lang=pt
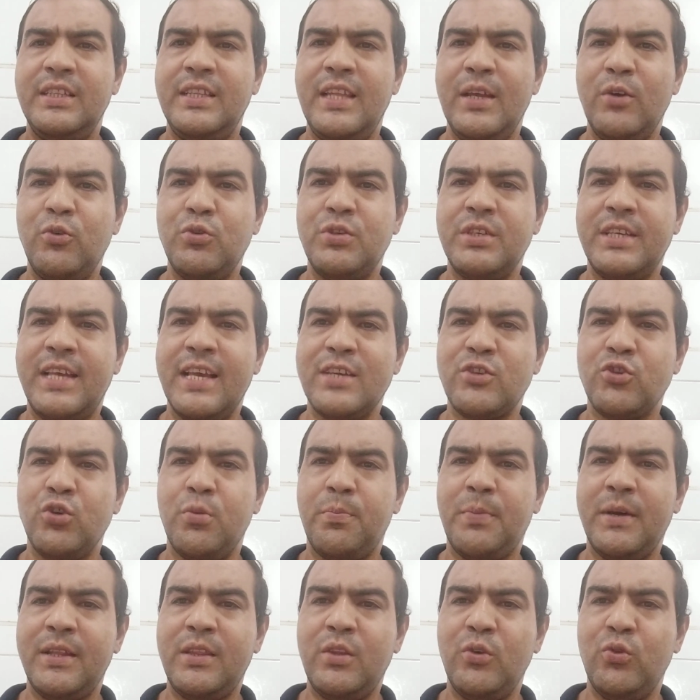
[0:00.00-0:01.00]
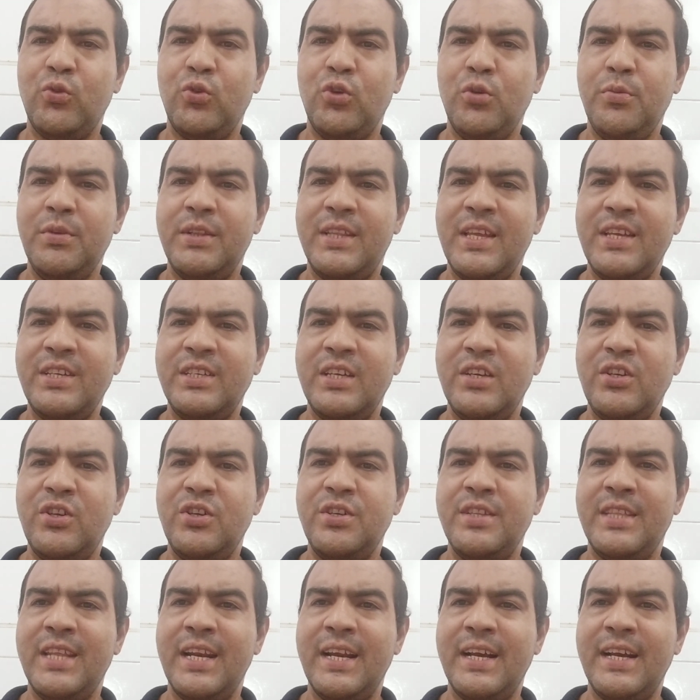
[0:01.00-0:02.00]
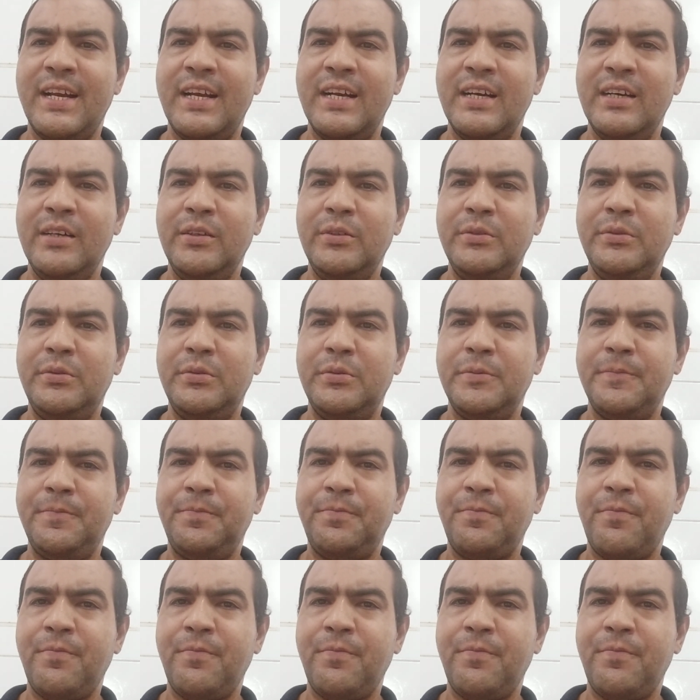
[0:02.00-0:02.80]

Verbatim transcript: Deus quer sopar teu nome, tem gente te trancando,